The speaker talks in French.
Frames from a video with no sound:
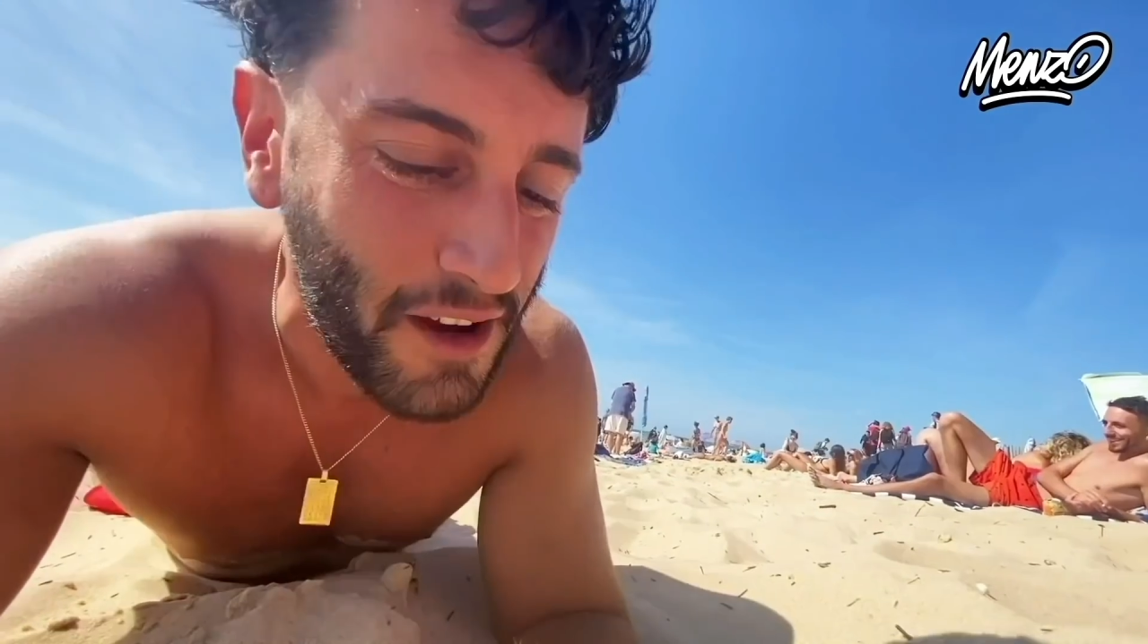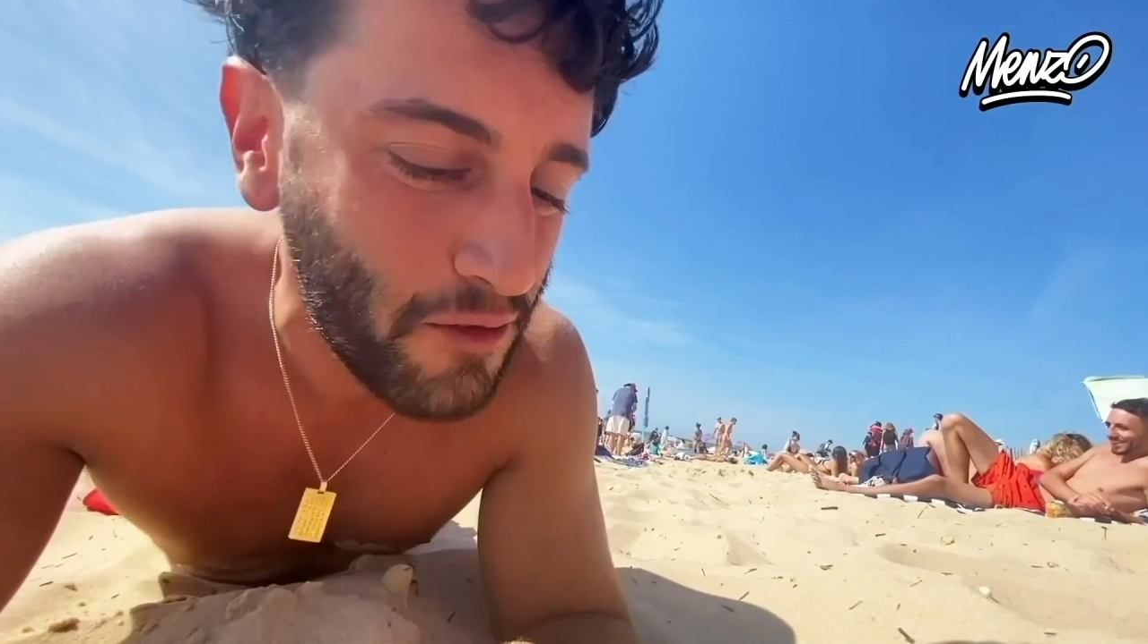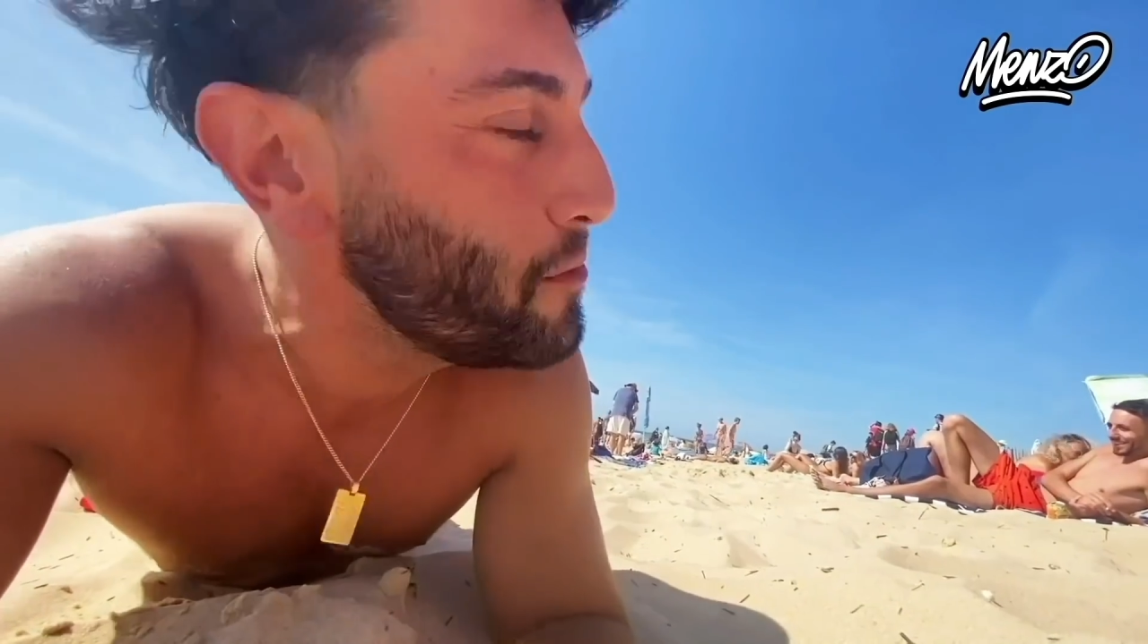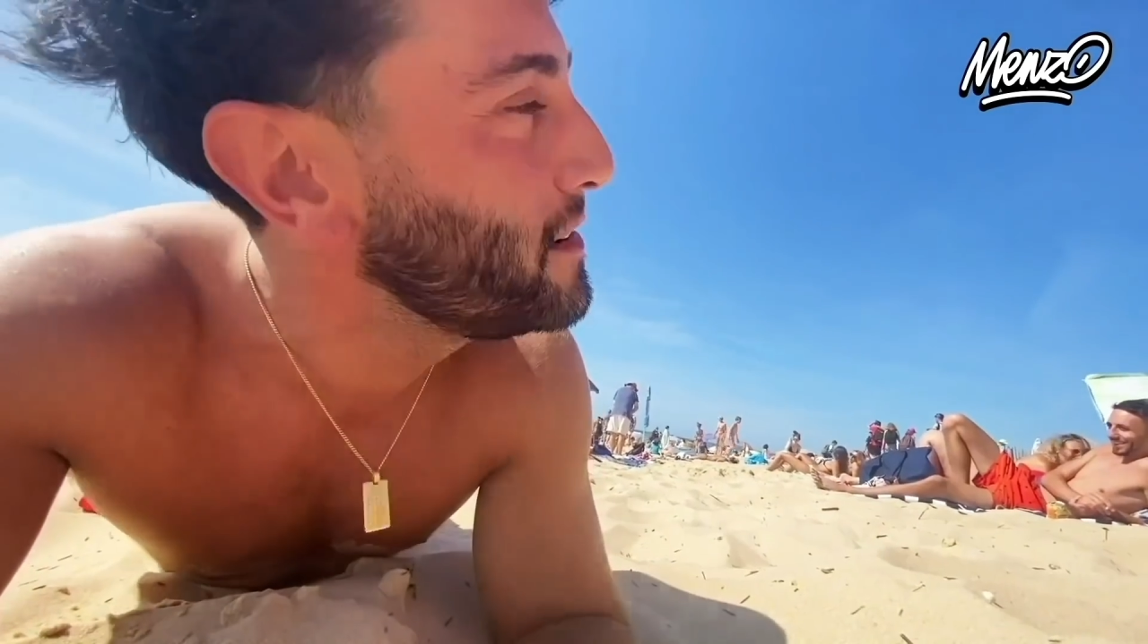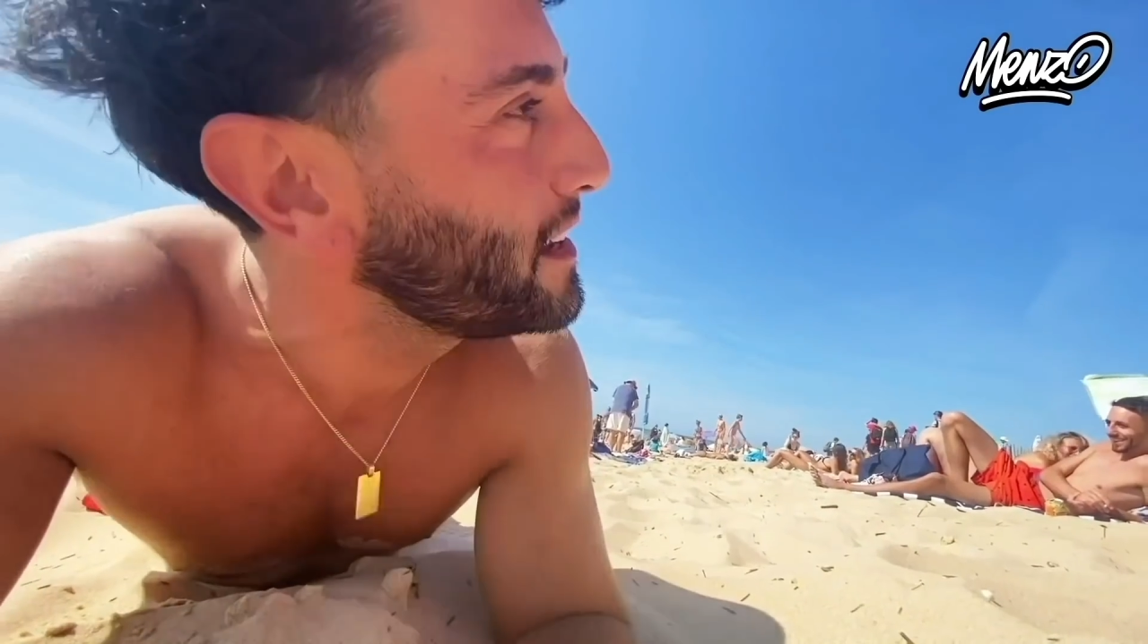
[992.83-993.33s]

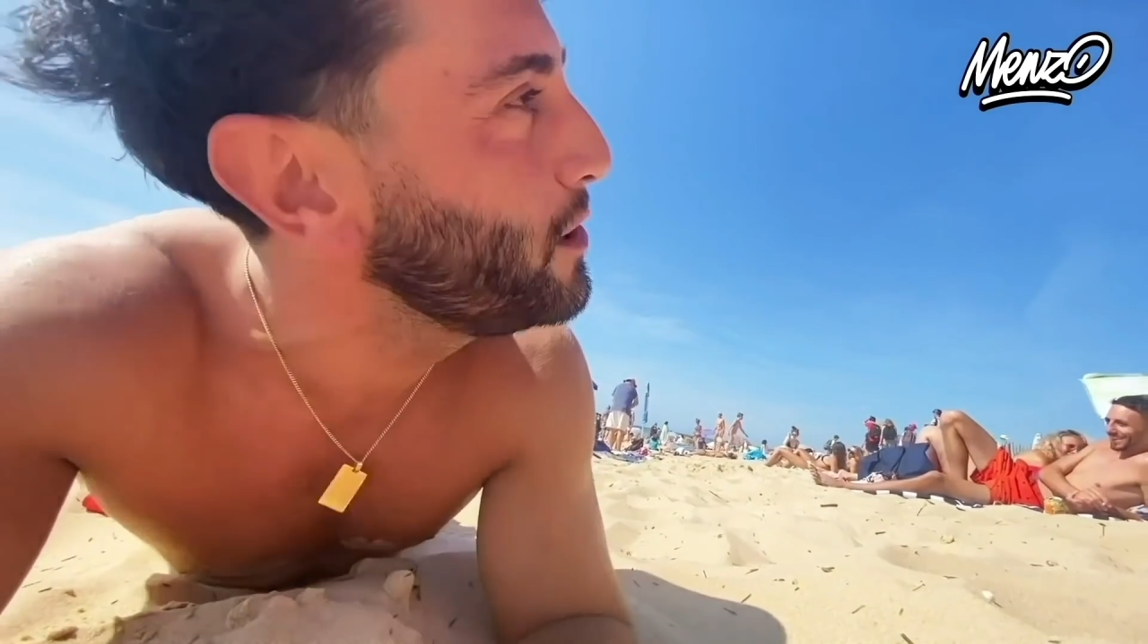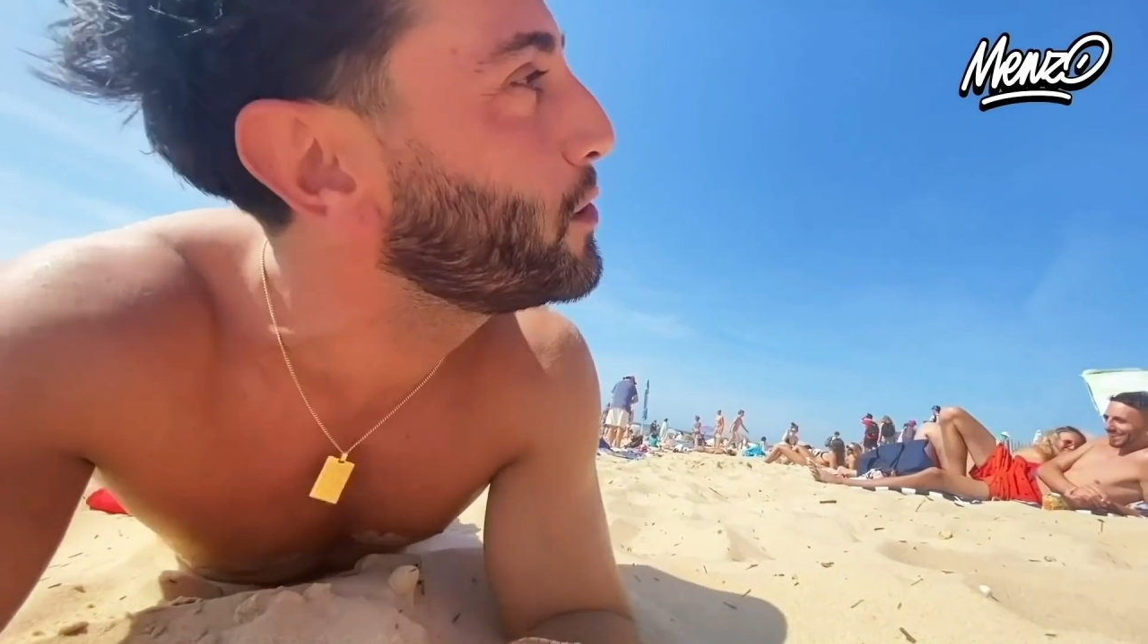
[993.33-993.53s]
vous mettez le